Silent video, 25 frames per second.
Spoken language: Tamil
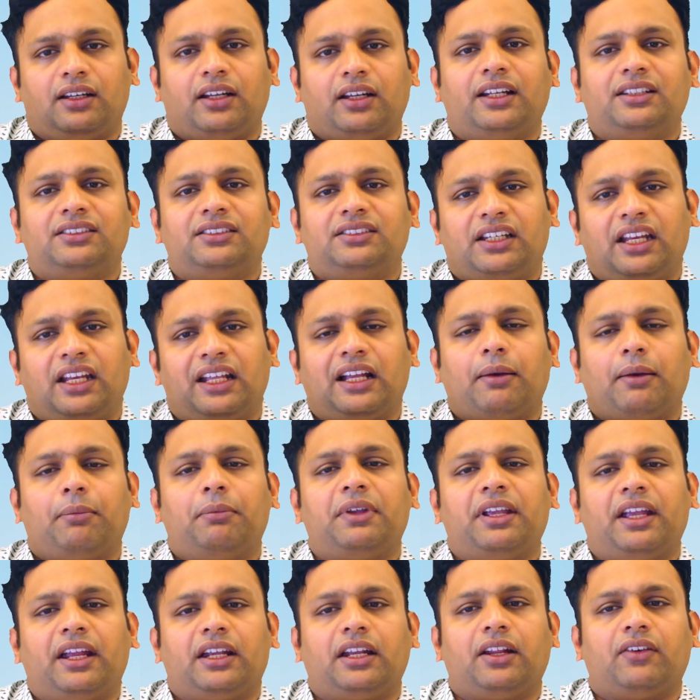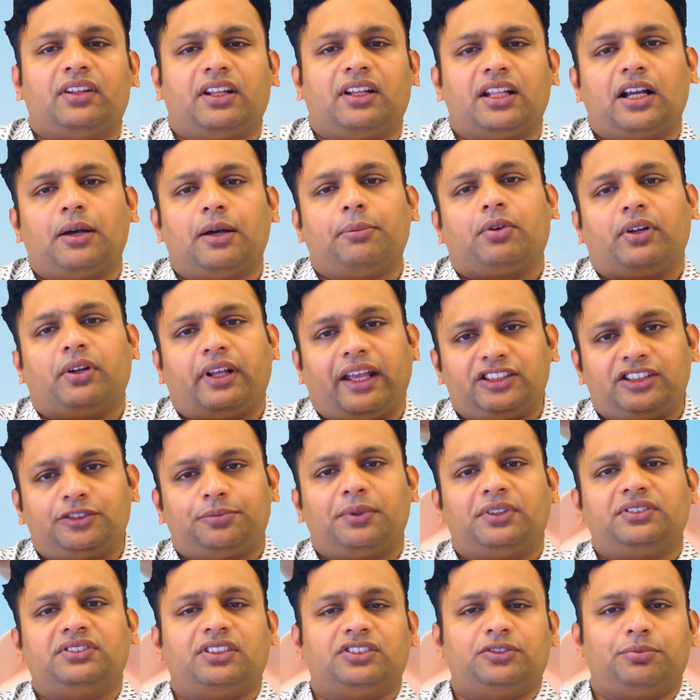டென்சிட்டி கம்மியாகிட்டே வந்ததுக்கப்புறம்
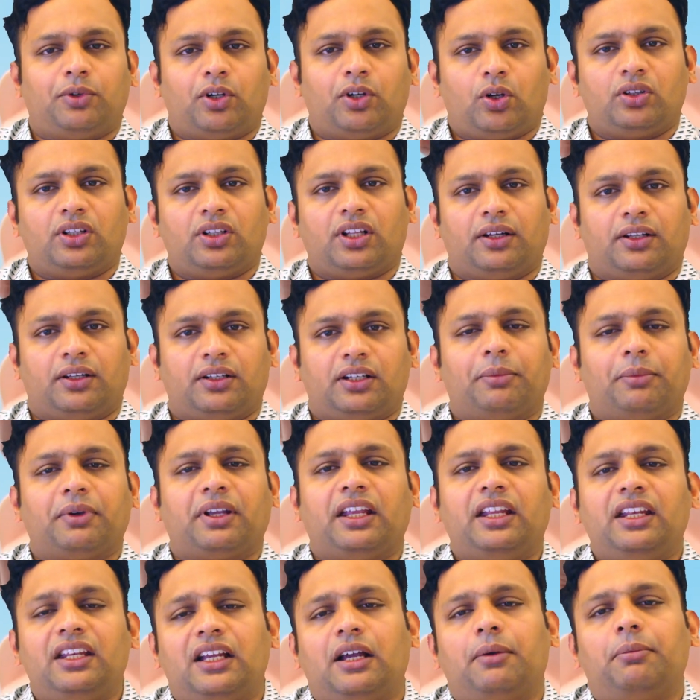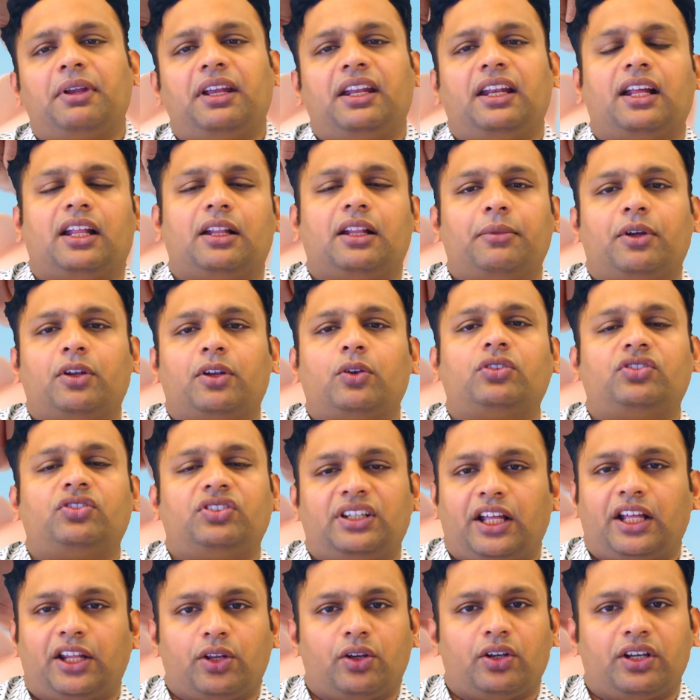எக்ஸ்பென்சஸ் மட்டும்தான் நமக்கு இன்கமே இல்லாத மாதிரி ஒரு
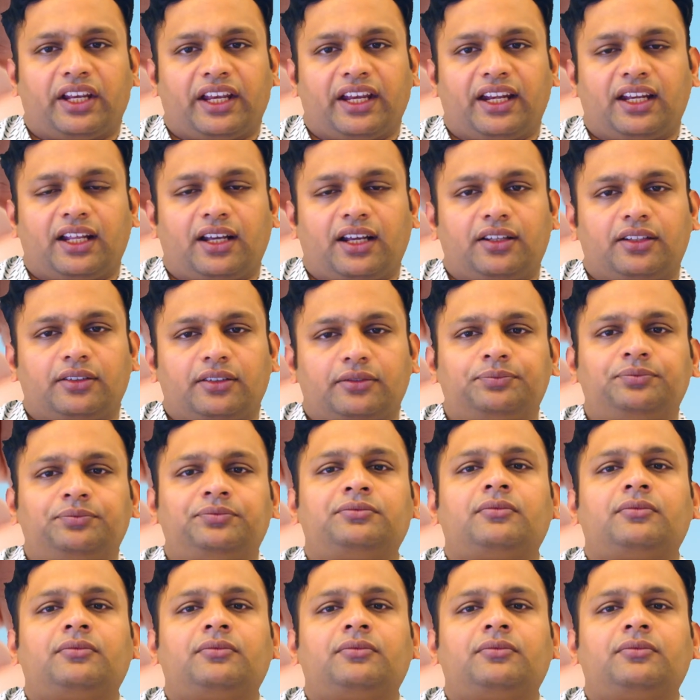சினாரியோ க்ரியேட் ஆகுது